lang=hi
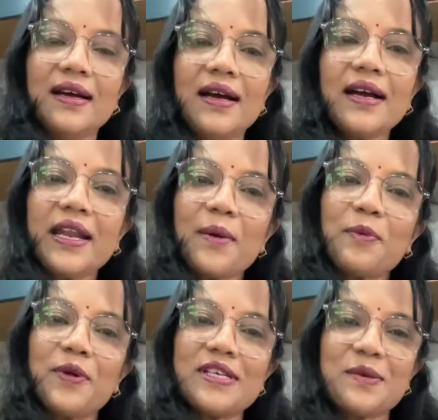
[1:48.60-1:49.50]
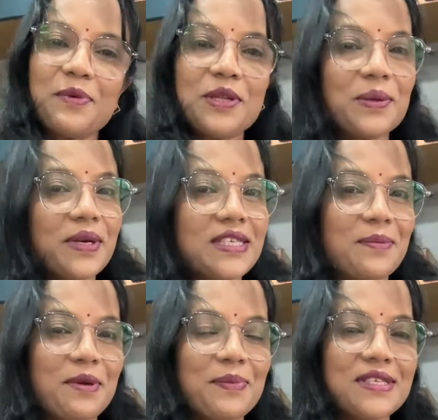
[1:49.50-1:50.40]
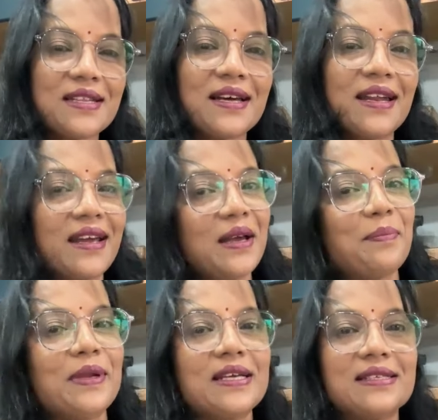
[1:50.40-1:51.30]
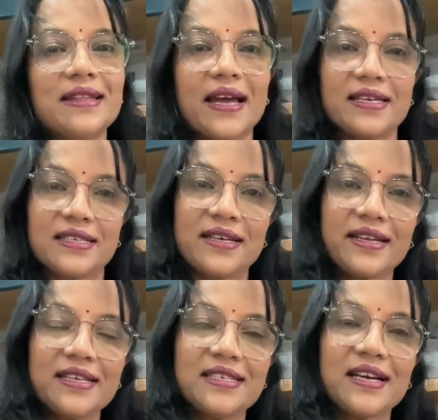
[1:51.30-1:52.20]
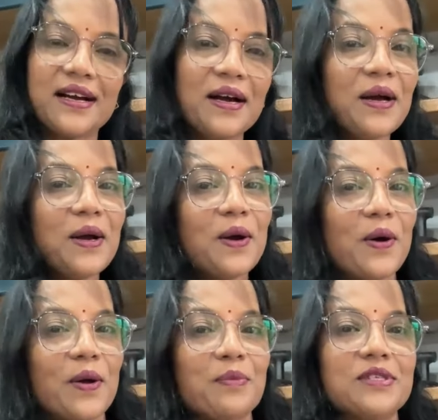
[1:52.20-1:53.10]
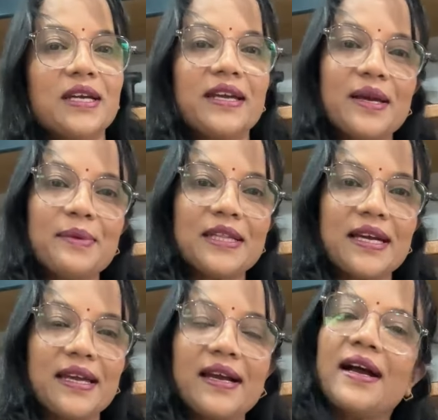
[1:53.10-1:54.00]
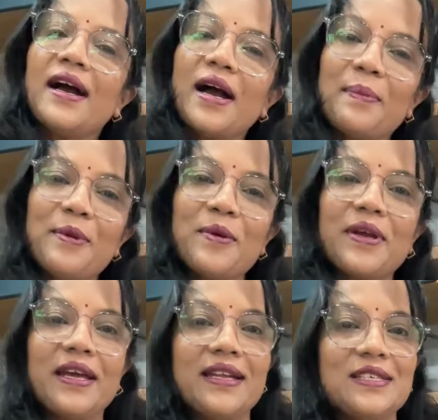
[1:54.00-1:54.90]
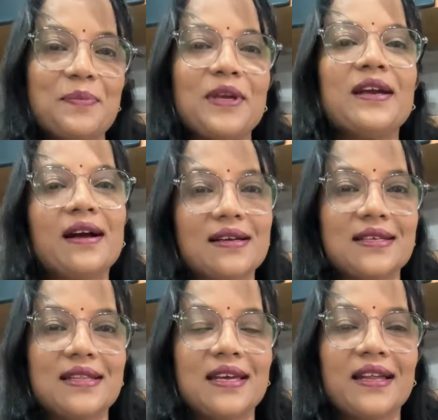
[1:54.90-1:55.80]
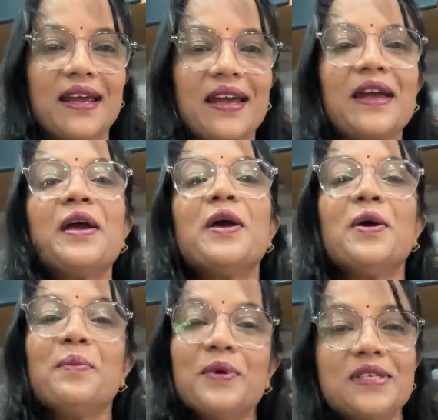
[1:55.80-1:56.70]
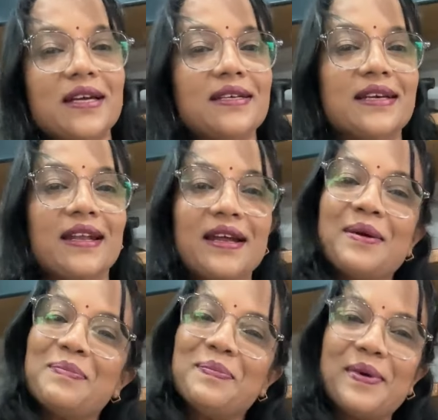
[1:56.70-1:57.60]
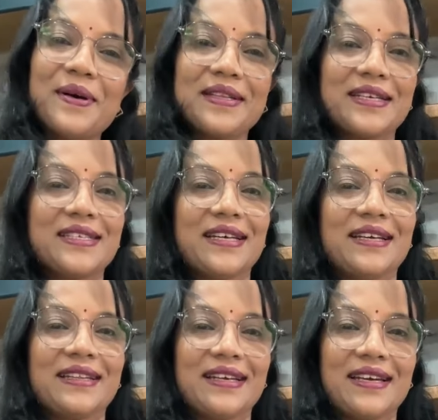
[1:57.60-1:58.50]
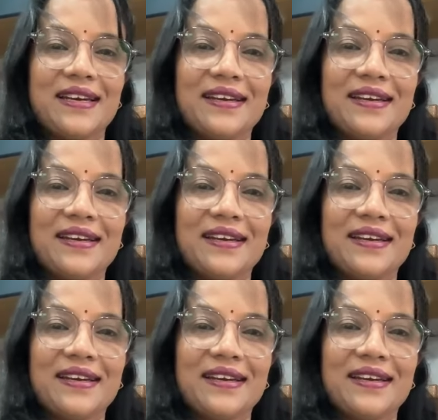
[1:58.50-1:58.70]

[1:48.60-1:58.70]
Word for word: अगर आपको रेसिपी थोड़ी सी भी पसंद आ रही है प्लीज़ लाइक शेयर कीजिएगा और मुझे ये बताइएगा आप लोग ये रेसिपी कहाँ से देख रहे हैं मुझे ये जानना बहुत अच्छा लगता है